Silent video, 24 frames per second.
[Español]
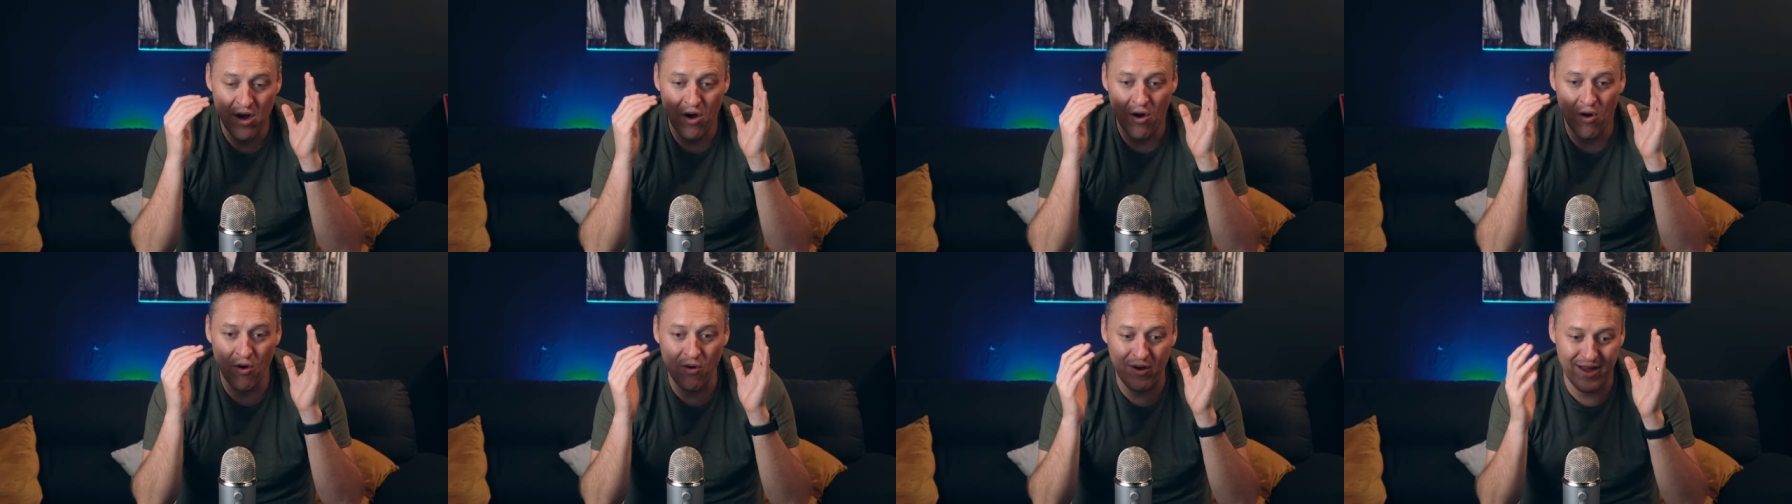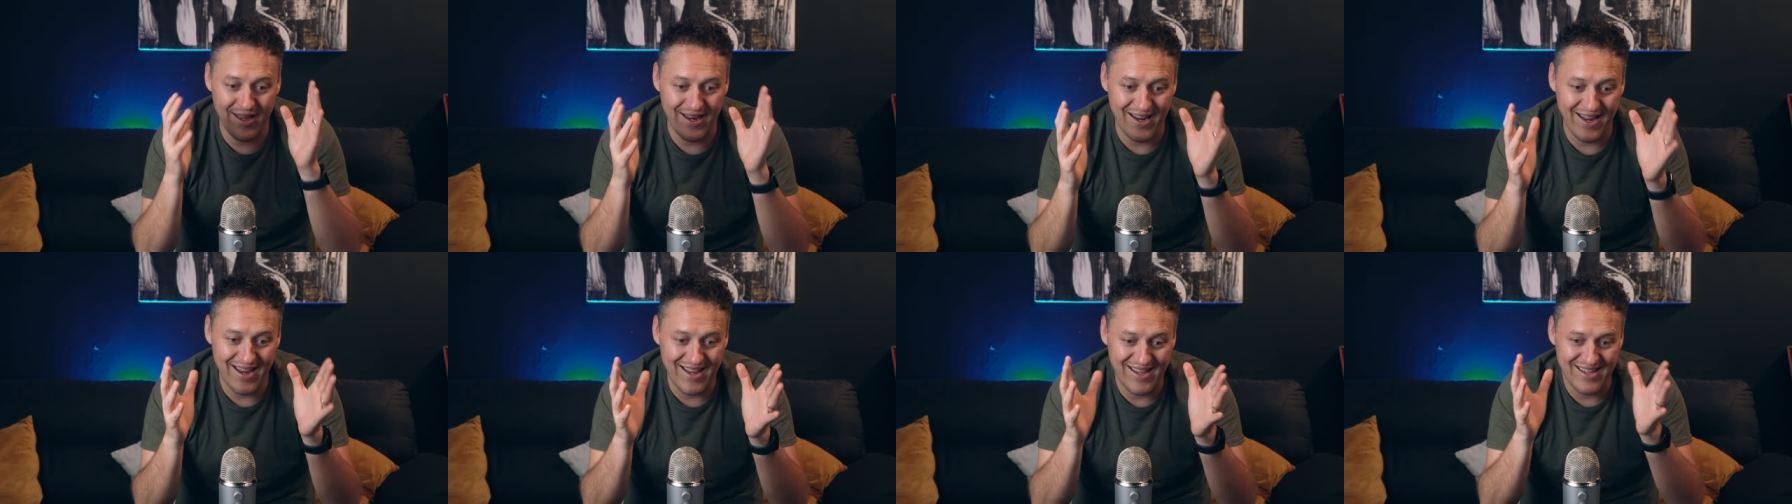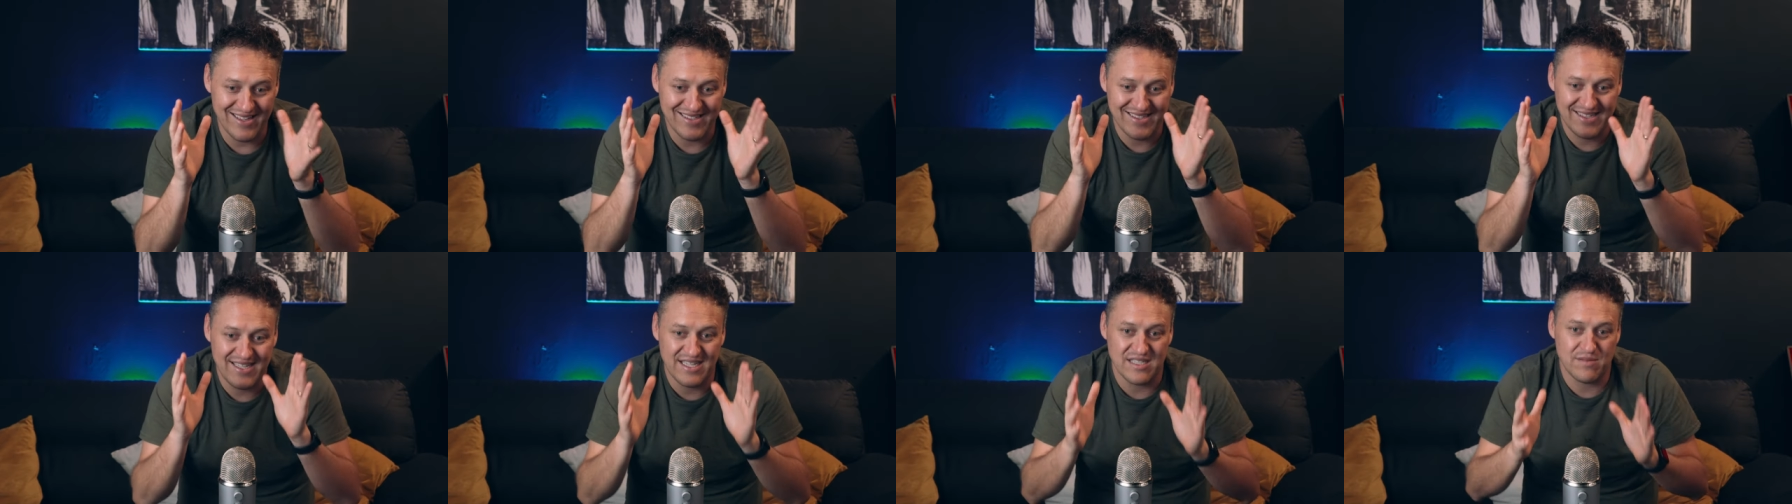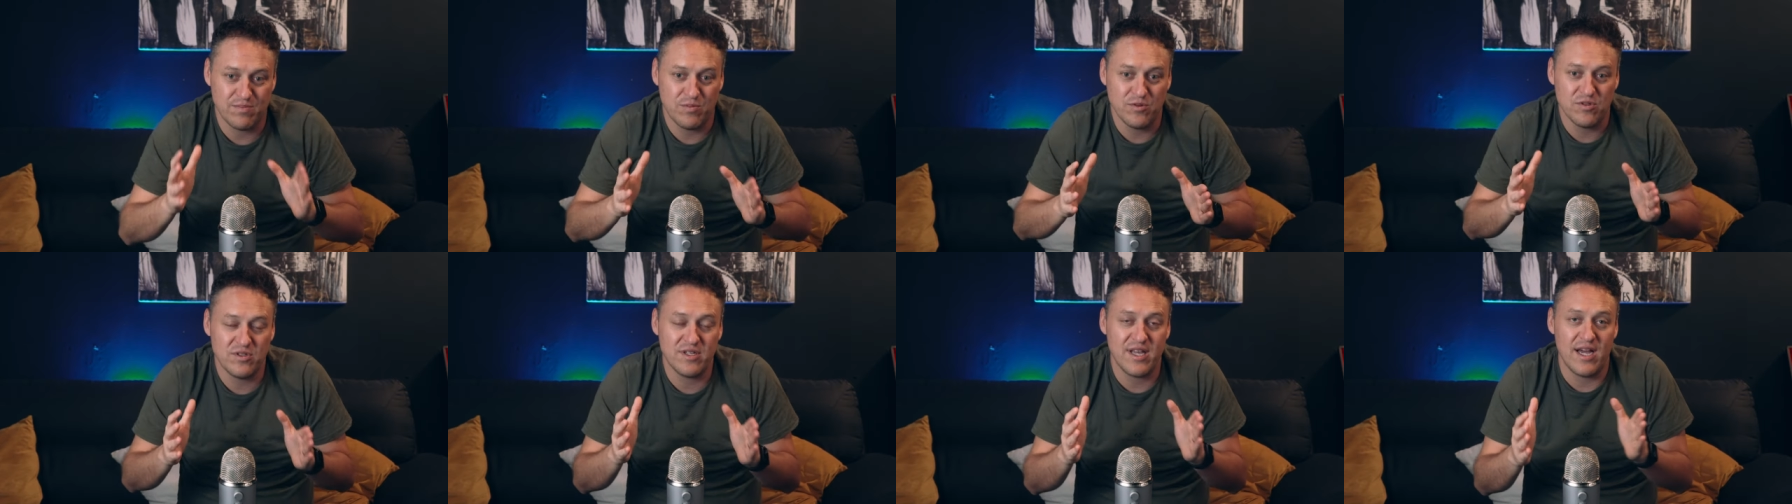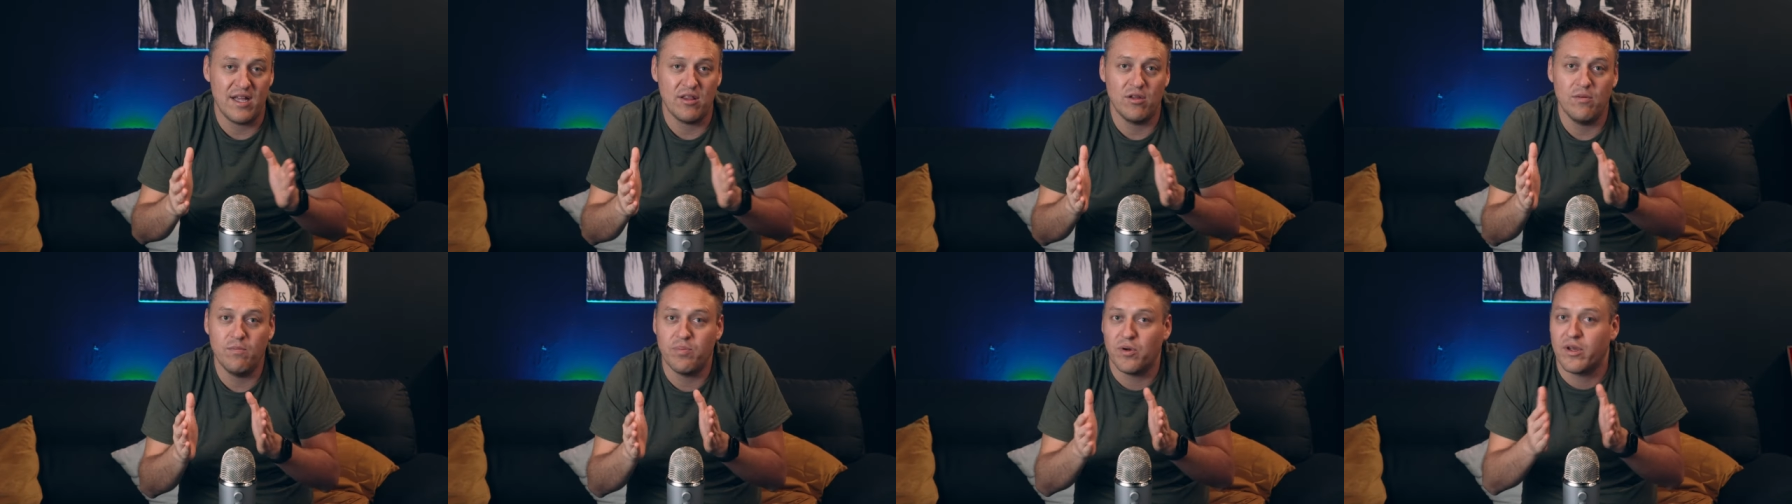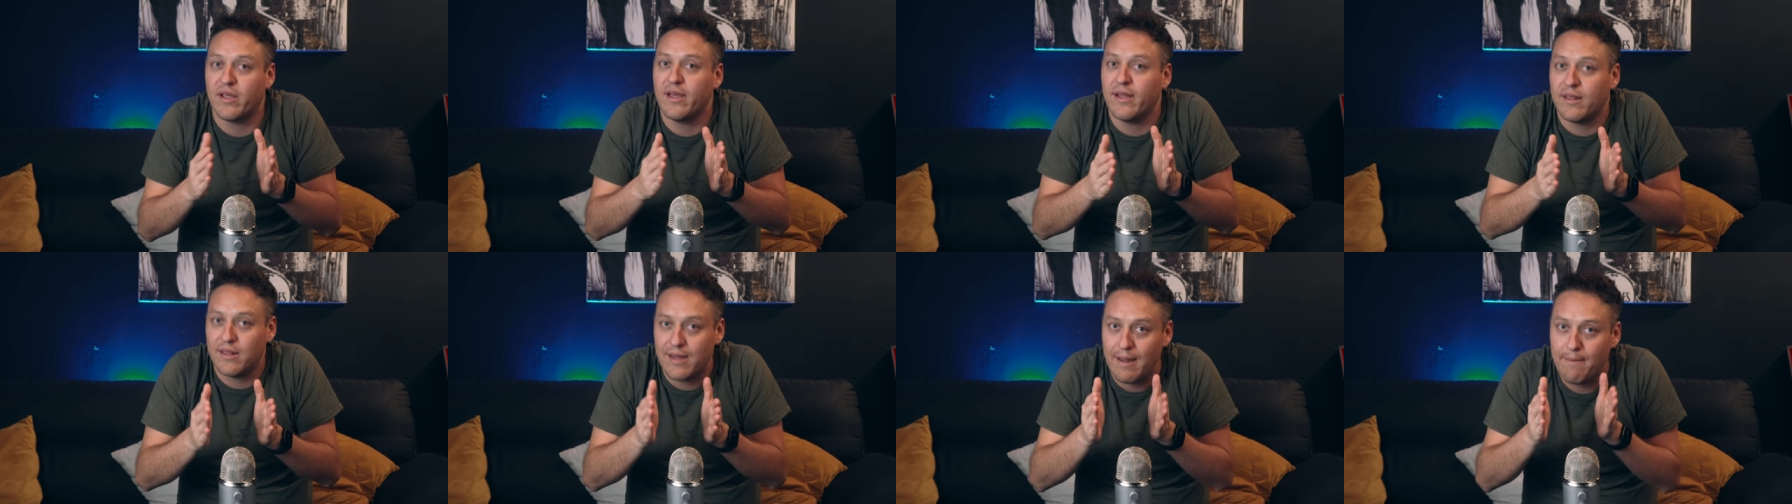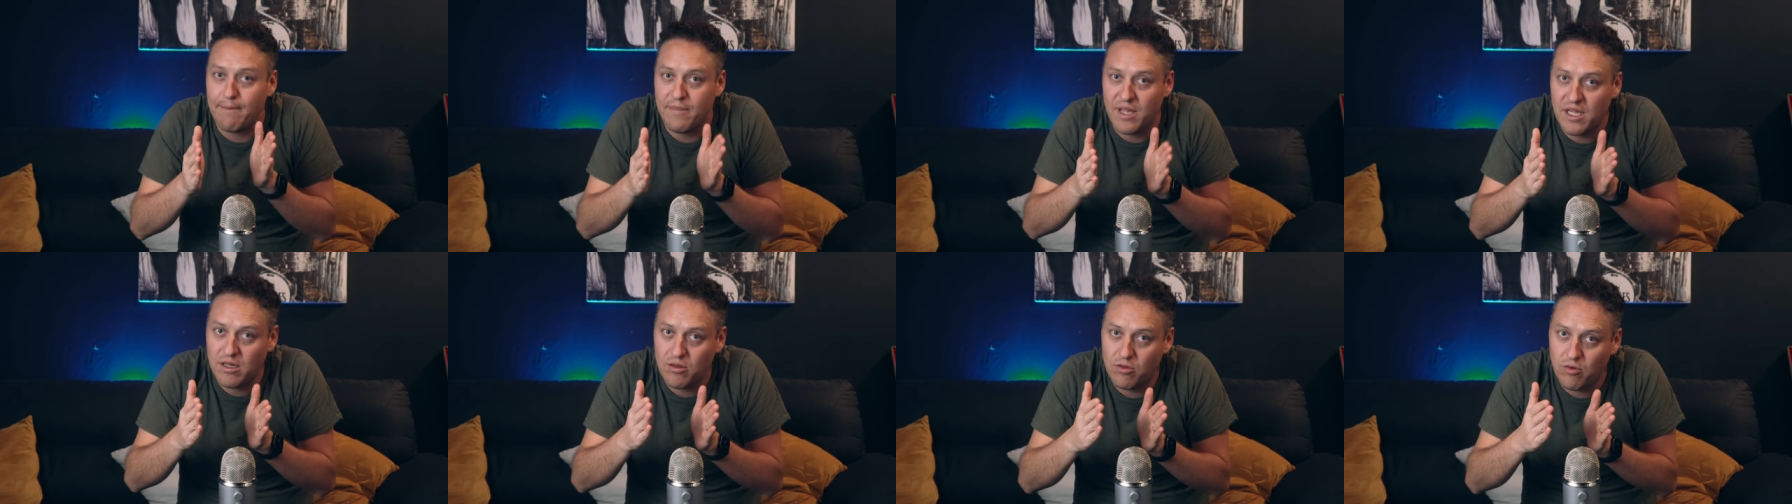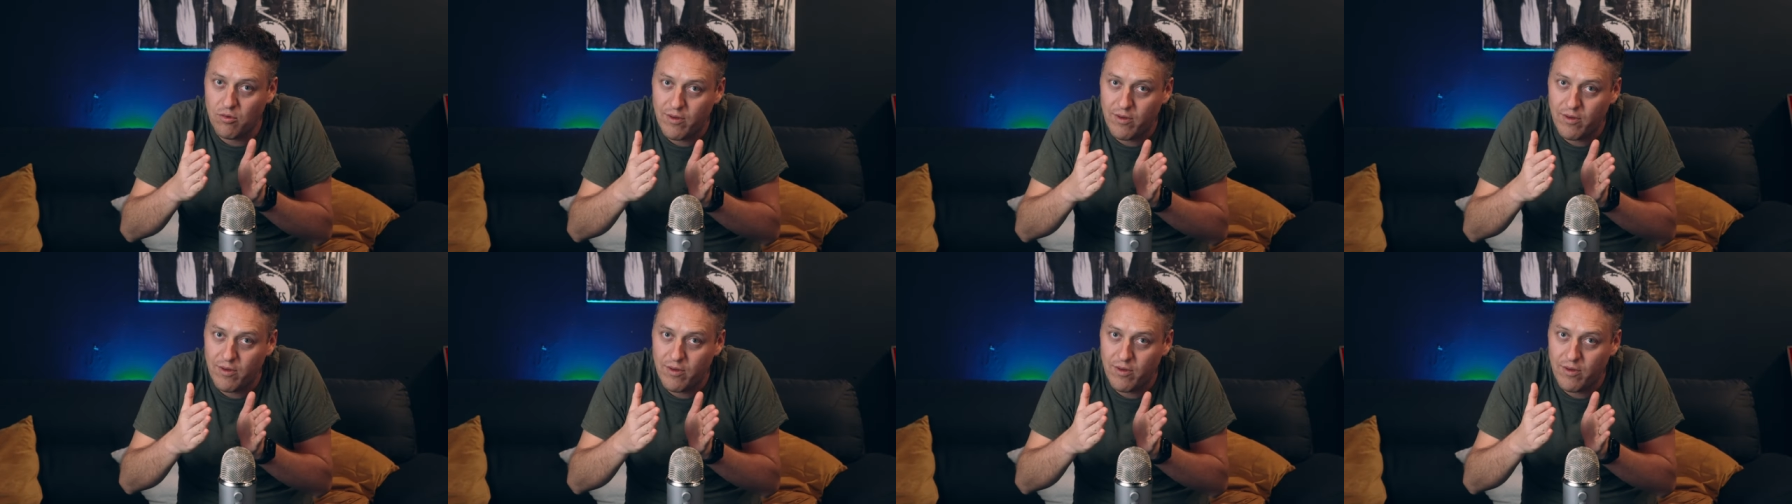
o que estás buscando porque también